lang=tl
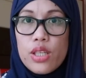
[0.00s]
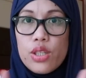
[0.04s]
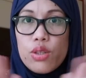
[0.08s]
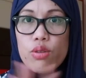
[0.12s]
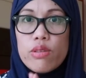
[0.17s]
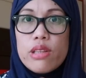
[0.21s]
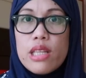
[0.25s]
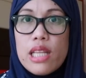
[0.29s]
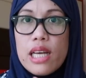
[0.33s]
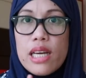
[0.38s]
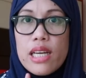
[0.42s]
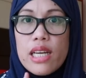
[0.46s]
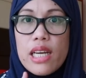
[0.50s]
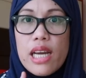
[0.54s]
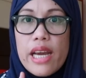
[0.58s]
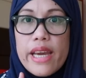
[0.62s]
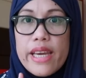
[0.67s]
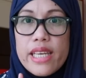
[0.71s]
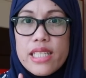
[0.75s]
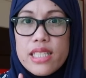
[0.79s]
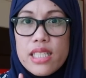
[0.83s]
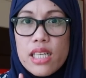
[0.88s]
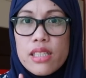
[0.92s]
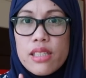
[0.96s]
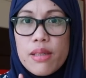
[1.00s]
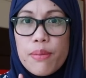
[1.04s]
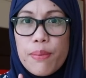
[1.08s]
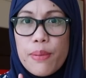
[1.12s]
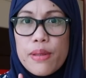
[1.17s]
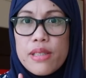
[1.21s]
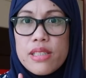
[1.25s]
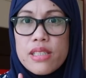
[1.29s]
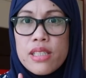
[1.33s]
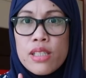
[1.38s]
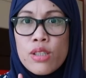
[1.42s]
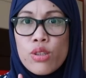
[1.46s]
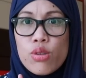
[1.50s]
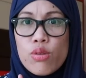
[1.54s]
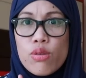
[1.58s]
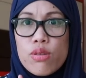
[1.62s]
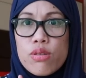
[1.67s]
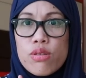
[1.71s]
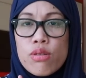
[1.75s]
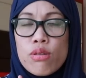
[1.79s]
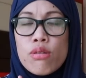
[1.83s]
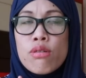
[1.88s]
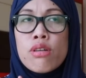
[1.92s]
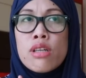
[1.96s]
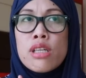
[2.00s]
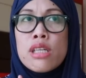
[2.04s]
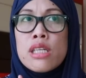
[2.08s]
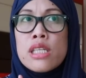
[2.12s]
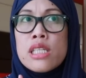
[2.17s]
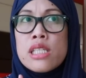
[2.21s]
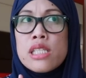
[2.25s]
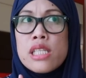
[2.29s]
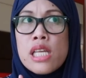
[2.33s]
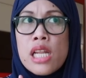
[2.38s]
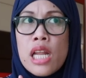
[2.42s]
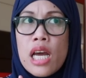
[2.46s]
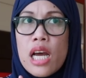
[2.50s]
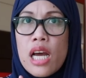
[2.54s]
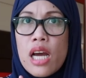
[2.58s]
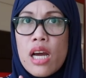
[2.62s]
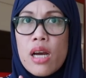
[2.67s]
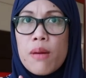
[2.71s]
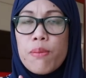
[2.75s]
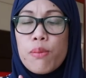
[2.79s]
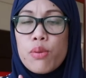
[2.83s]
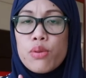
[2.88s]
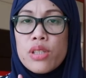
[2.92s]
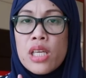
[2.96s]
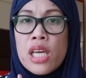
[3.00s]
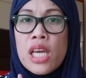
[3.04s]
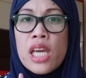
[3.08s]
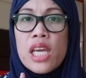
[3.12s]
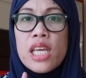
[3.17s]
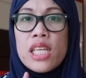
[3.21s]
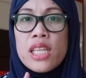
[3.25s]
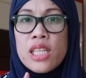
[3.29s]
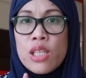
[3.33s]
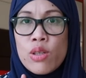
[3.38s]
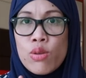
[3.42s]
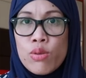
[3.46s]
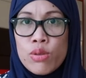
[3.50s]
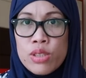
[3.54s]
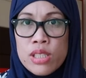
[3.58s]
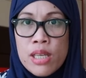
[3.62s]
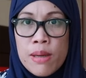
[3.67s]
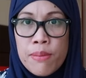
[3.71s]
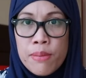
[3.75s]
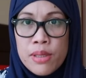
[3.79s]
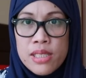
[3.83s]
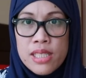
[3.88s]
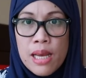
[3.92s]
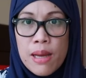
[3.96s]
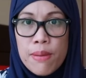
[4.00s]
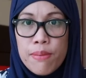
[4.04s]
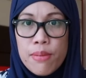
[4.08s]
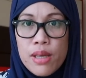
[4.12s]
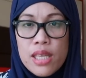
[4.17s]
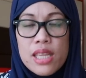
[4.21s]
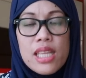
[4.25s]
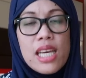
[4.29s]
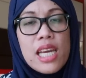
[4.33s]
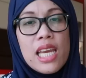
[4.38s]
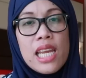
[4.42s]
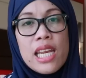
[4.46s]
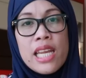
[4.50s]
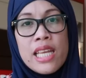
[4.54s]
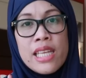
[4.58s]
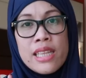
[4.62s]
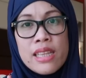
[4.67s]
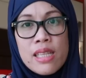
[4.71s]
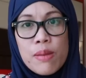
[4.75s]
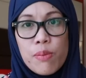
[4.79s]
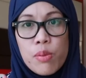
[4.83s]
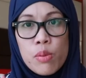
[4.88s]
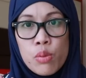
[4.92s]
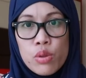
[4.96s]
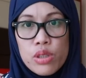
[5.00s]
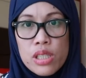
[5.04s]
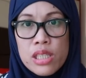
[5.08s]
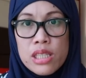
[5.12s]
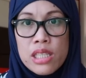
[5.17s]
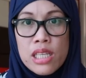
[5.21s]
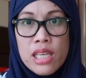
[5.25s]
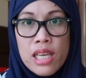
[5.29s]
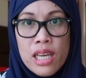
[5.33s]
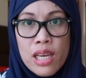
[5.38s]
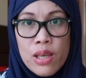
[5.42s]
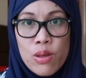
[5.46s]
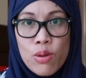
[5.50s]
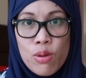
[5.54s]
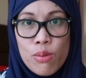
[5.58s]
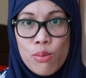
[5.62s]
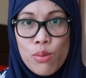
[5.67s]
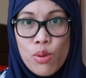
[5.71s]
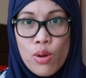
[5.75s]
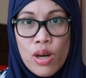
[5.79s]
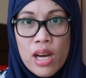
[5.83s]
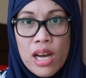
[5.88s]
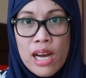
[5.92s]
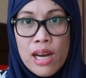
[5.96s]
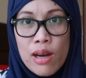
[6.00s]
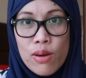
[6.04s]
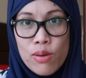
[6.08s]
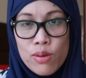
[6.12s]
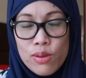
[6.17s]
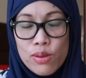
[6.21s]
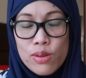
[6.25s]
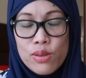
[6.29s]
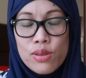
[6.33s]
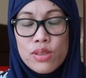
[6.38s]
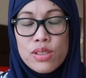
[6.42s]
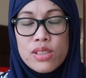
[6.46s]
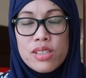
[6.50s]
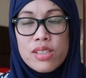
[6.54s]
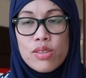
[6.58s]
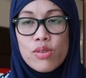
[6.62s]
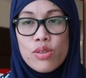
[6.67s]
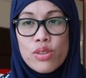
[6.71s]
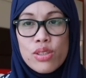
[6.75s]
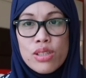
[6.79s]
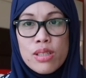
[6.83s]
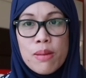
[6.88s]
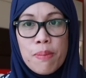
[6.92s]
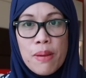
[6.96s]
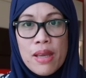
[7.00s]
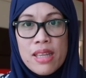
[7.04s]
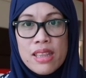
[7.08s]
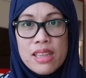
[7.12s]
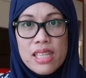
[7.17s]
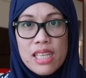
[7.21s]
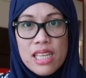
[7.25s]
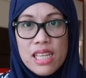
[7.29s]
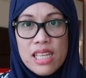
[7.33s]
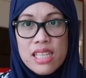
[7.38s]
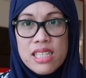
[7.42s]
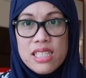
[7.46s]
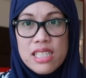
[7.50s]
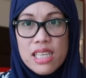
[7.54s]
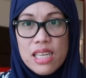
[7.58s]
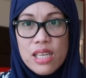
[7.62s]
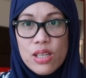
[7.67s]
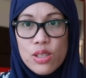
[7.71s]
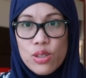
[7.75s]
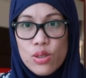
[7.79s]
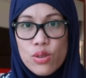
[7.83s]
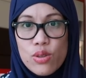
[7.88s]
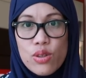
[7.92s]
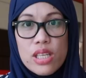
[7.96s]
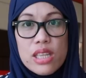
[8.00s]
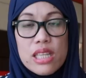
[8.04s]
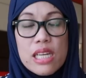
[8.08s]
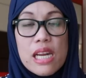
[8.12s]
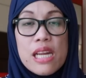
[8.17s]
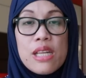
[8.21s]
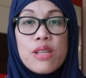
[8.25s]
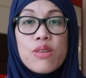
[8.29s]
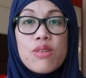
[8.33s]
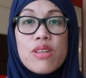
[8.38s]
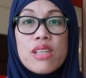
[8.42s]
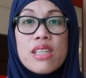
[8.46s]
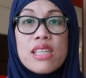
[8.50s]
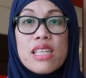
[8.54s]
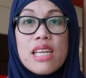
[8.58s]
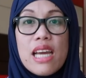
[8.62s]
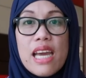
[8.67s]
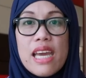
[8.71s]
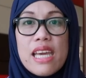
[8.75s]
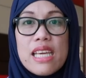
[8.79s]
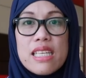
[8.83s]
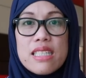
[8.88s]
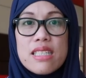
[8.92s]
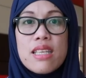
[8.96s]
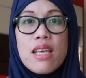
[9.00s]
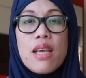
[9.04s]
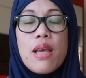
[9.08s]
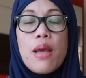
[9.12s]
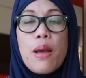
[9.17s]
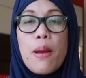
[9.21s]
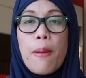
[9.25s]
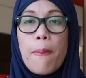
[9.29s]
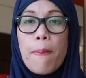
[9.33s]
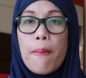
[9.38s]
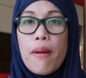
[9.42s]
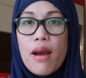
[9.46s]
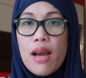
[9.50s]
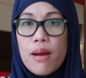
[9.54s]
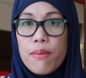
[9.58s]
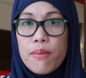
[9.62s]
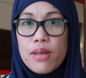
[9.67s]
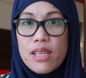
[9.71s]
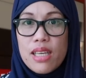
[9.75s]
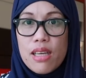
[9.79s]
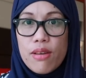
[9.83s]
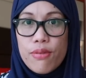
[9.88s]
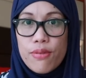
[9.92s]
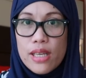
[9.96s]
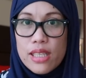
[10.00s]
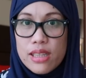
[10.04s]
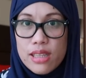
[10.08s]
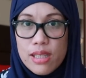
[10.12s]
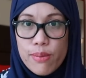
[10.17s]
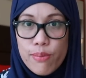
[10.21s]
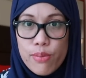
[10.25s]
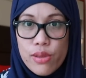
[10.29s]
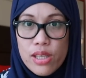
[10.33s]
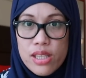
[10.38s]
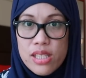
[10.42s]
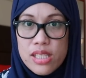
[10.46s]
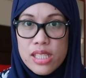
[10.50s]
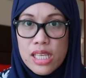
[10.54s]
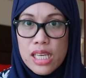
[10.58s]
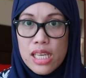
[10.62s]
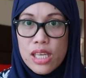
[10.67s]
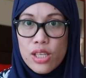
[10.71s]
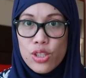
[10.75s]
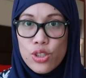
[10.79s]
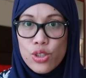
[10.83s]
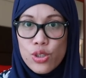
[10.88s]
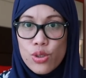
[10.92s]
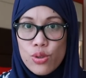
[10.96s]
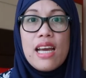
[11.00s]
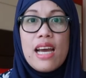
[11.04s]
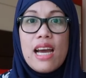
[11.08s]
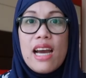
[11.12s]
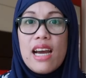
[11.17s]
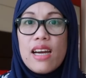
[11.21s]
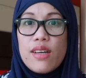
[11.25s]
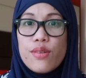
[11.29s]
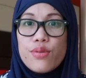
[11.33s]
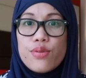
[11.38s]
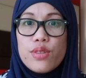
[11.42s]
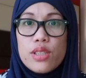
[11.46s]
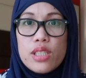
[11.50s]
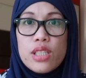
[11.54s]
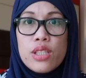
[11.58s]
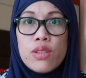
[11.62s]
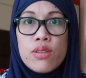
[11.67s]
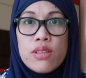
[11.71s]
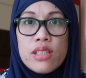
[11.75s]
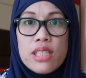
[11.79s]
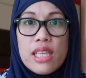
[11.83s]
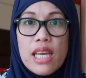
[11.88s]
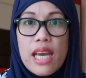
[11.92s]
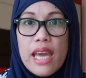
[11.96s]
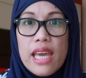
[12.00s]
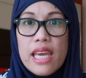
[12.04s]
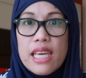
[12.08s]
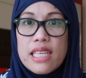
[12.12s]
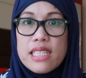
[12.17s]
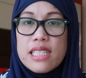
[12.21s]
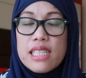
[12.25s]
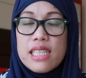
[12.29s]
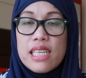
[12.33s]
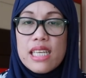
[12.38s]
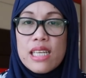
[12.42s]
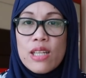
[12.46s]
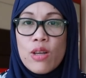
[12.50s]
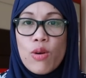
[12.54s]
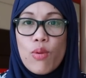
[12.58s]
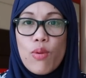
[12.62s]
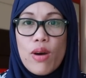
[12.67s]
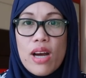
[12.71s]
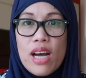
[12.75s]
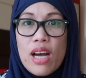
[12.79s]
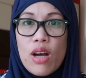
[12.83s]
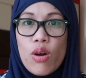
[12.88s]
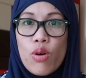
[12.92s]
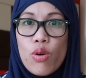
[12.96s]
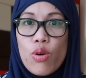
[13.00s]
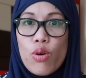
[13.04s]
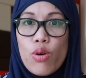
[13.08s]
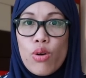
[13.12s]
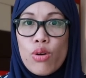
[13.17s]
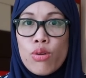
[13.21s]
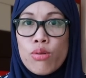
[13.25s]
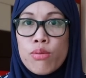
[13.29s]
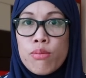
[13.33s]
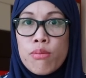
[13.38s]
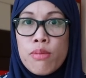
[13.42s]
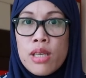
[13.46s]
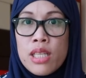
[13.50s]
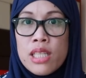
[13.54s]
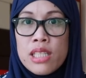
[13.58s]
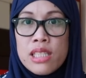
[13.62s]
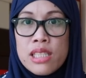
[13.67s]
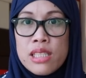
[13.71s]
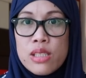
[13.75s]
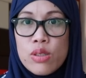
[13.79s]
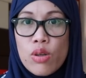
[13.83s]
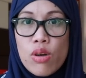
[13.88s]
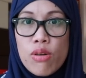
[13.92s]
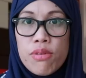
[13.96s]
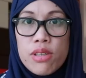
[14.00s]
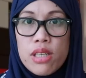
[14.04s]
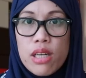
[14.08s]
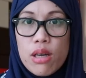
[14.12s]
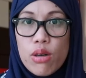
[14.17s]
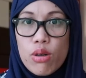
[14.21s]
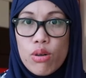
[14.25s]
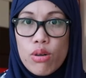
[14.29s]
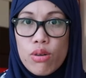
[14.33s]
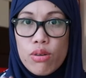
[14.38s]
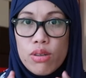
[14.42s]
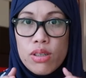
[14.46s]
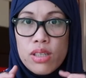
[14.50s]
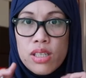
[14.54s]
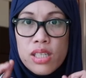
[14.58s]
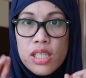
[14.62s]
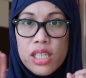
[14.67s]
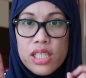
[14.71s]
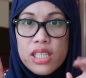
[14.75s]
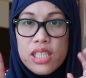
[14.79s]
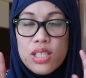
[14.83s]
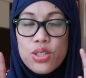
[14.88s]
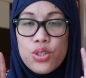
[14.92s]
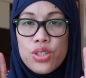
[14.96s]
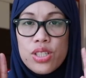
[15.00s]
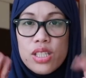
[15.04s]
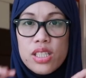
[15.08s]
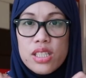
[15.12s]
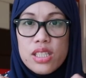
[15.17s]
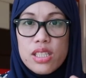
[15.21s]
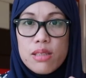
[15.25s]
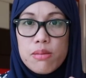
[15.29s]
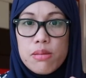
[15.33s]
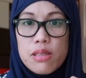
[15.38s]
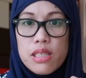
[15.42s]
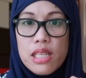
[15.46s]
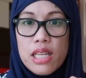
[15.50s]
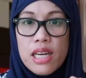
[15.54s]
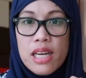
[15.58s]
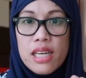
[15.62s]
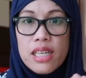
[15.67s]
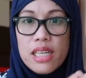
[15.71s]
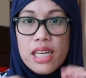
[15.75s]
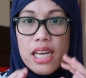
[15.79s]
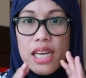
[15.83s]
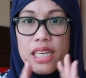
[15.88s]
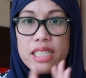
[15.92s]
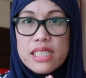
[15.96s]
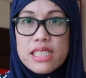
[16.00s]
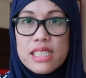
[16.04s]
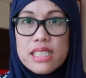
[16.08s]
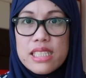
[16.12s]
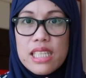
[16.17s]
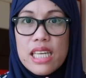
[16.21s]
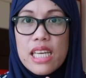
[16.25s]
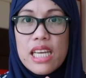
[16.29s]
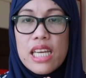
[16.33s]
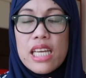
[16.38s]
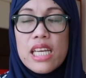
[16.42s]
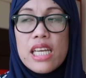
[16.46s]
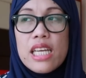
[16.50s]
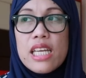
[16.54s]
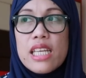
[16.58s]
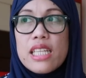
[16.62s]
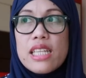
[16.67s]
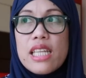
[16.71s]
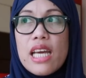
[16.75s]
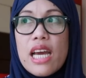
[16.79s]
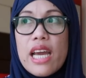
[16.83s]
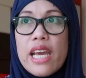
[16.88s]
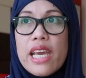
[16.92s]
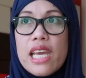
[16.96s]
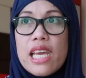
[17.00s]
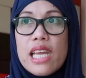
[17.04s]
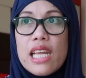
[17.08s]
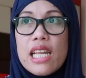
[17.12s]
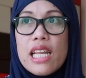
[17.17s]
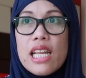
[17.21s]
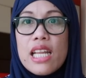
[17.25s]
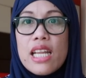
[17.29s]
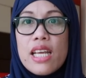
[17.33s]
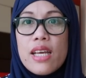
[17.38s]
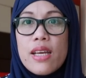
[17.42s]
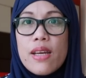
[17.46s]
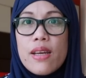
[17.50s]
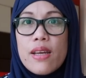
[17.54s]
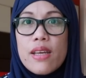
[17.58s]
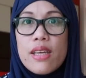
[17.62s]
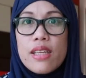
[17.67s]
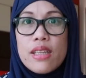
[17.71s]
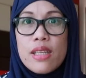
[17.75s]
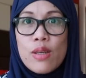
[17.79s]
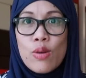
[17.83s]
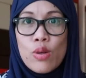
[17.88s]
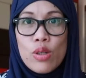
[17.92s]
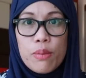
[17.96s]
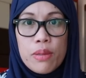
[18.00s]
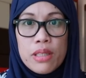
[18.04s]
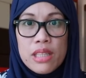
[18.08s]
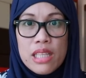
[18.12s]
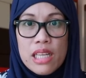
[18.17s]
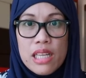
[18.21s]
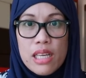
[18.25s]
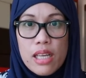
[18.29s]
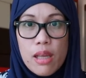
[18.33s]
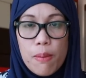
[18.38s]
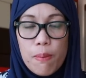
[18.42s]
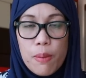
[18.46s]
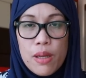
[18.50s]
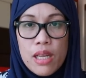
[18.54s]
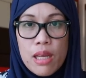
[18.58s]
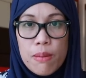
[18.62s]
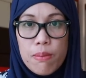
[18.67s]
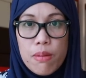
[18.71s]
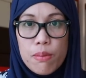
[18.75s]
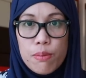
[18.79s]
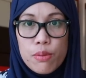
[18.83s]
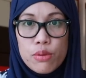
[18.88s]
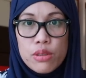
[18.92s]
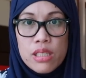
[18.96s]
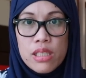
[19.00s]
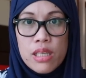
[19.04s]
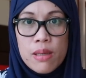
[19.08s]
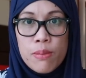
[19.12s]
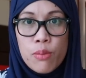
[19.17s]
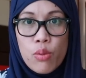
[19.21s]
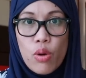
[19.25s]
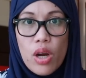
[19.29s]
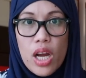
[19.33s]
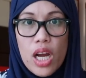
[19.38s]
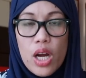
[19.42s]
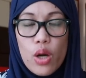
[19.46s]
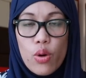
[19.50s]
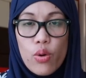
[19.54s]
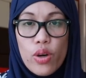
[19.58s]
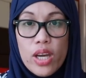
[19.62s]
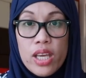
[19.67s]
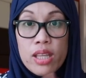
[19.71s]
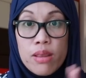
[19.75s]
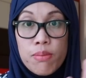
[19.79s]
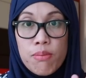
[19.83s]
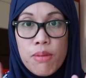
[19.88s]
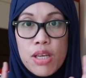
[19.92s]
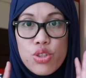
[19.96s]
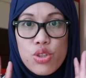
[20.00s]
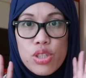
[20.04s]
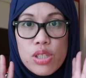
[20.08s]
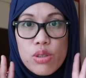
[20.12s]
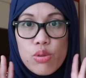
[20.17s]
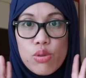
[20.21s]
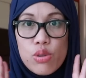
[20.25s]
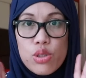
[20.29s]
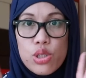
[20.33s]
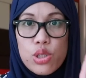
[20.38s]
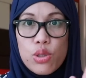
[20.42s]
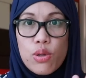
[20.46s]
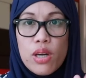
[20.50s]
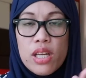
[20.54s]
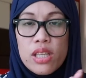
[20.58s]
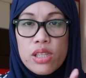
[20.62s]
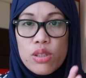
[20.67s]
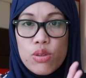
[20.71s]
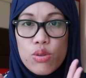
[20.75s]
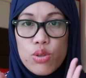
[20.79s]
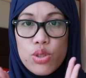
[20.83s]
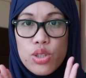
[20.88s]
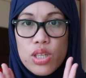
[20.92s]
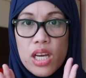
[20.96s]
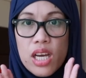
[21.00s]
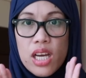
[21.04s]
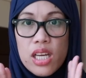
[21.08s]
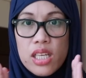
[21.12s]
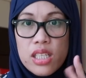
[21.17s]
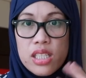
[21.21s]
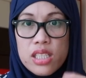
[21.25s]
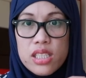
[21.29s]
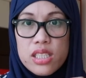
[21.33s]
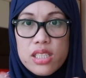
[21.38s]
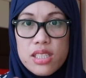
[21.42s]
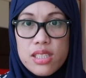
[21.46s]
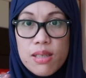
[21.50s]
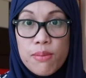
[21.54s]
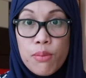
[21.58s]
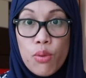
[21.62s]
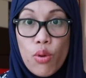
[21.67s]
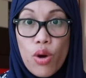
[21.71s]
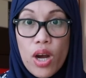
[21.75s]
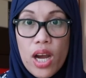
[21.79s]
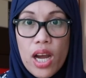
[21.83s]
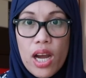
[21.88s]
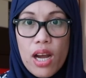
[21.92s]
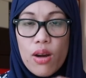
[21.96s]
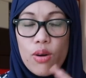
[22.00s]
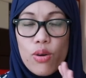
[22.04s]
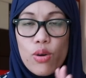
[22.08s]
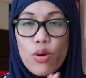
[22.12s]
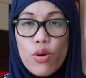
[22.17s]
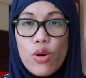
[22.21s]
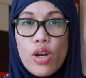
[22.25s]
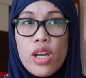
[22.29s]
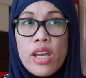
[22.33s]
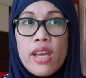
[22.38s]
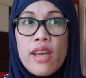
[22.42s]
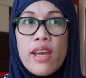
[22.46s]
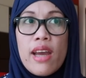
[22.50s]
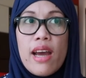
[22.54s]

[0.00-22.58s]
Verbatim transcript: Yun lang guys ang napansin ko. So, sa nakakaputi, hindi ko siya masabi dahil hindi pumuti talaga yung mukha ko. Siguro depende rin sa inyo. I-try nyo rin guys. Baka mag-effective din sa inyo. Afternoon guys, ang ginawa ko, may na-discover ako. Additional tips lang guys. Kasi dahil hindi ko naman talaga pinapaputi na yung mukha ko and medyo nagustuhan ko siya sa mukha ko.